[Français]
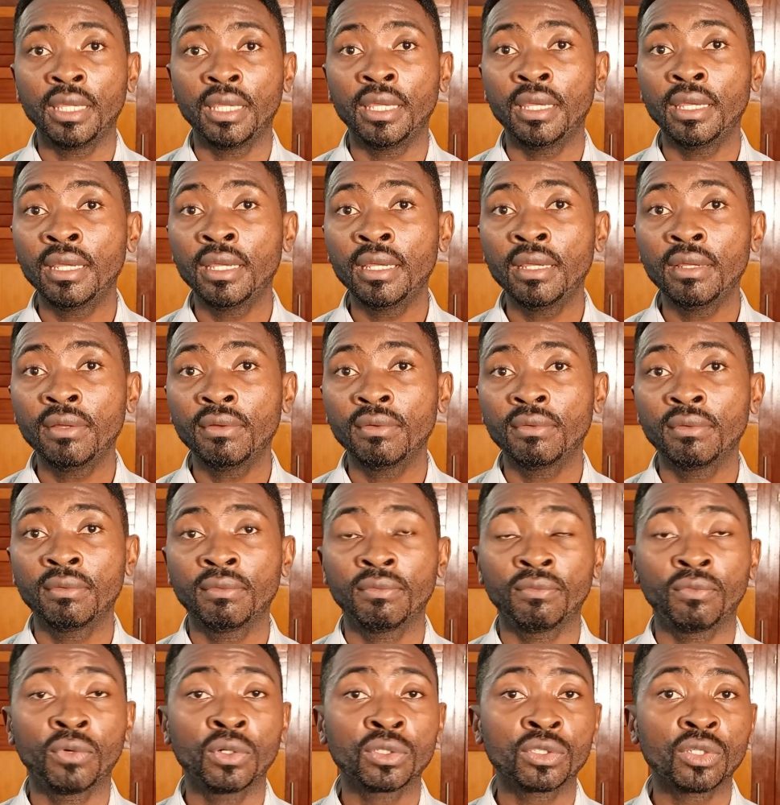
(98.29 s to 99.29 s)
et
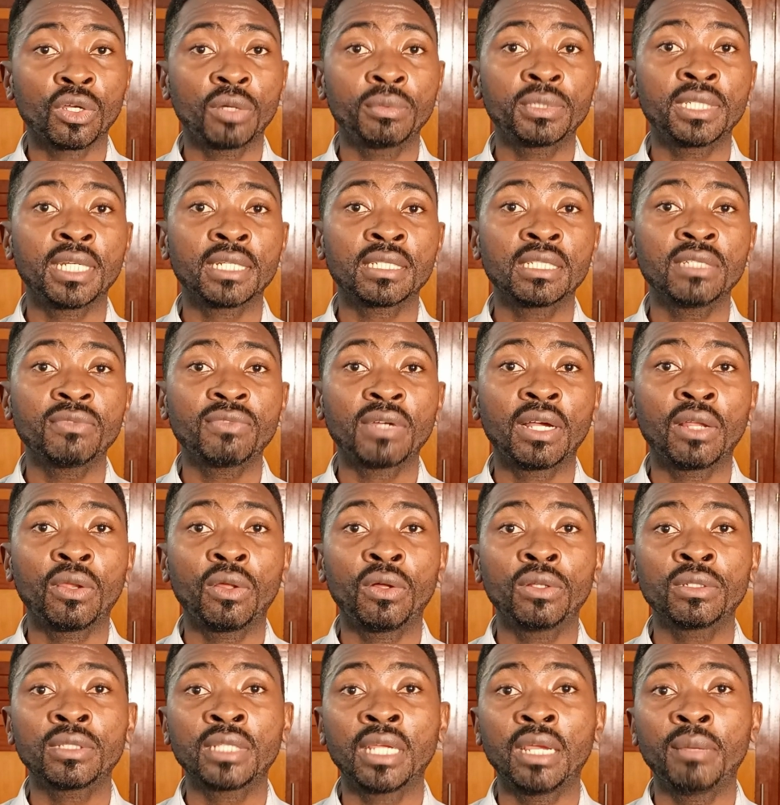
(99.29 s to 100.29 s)
votre objectif à
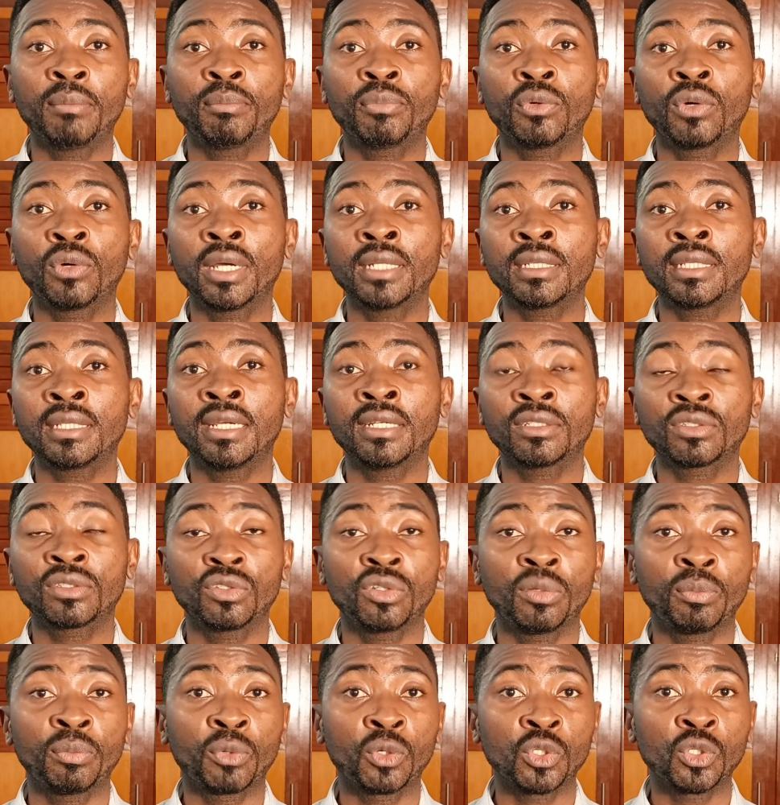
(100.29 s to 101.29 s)
long terme pourrait être
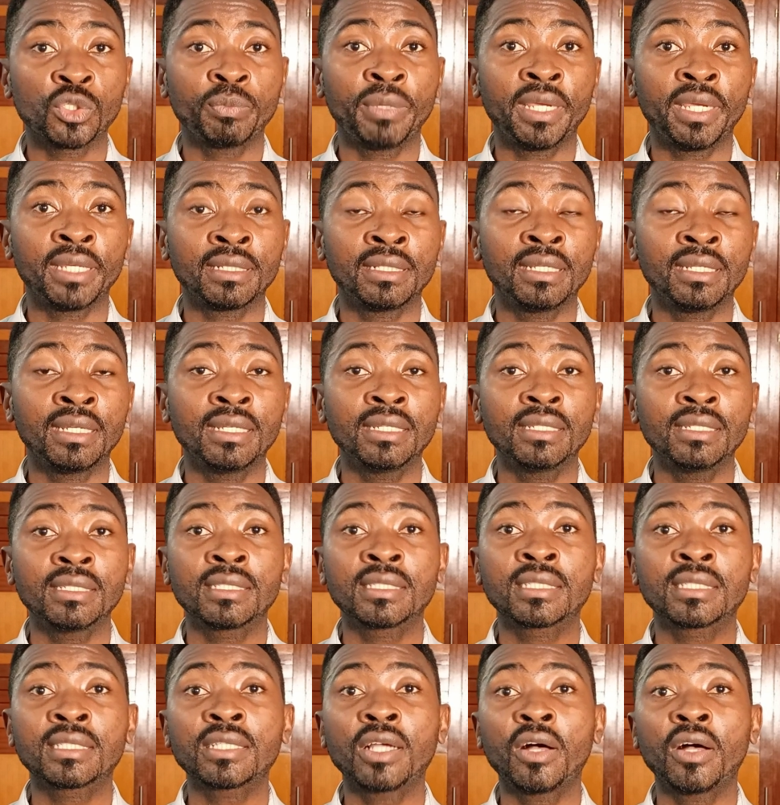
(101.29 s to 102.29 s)
de prospecter
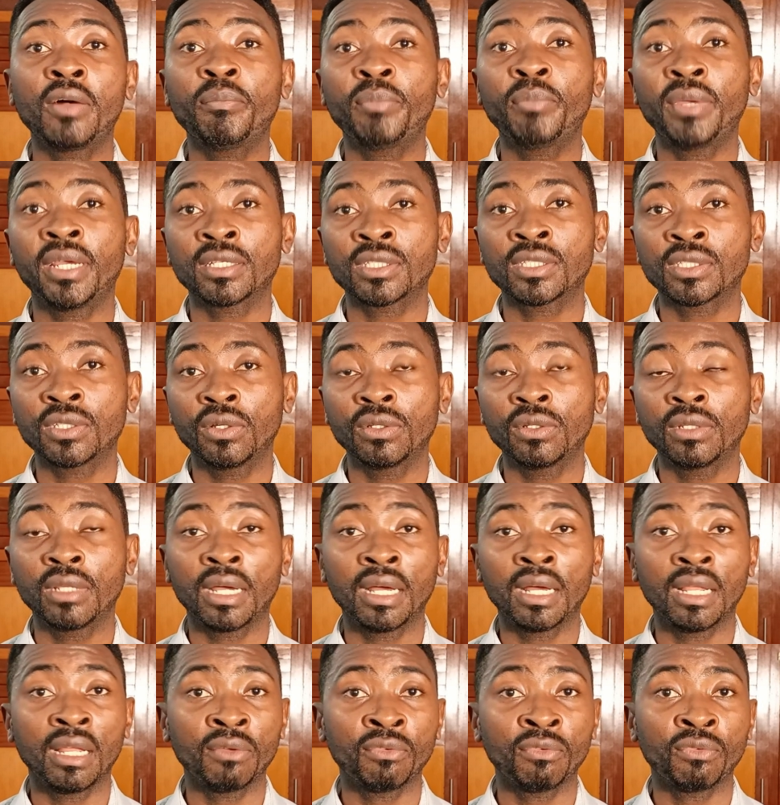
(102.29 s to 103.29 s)
100 personnes
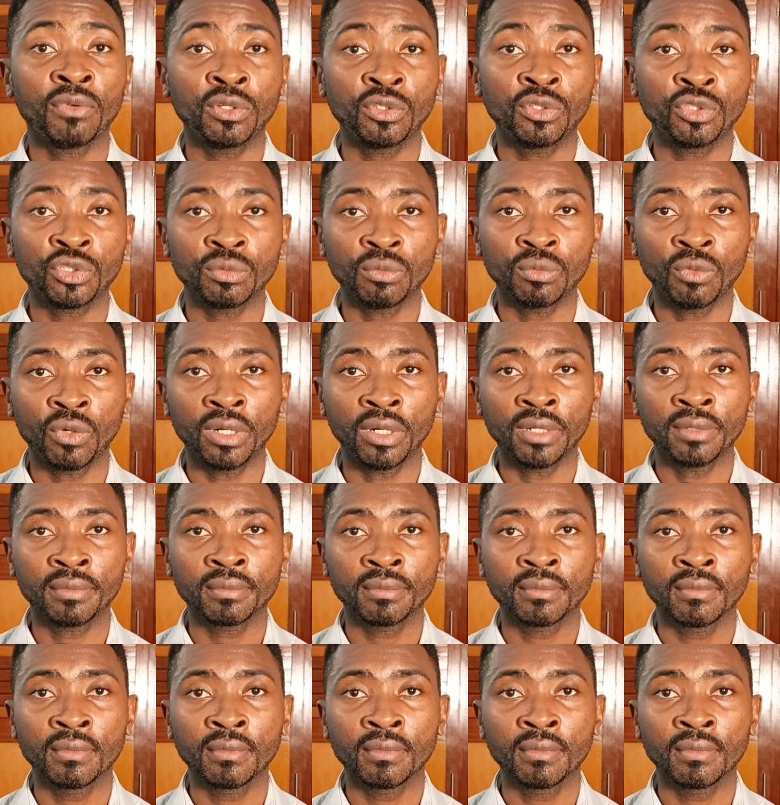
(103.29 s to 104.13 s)
à la fin du mois.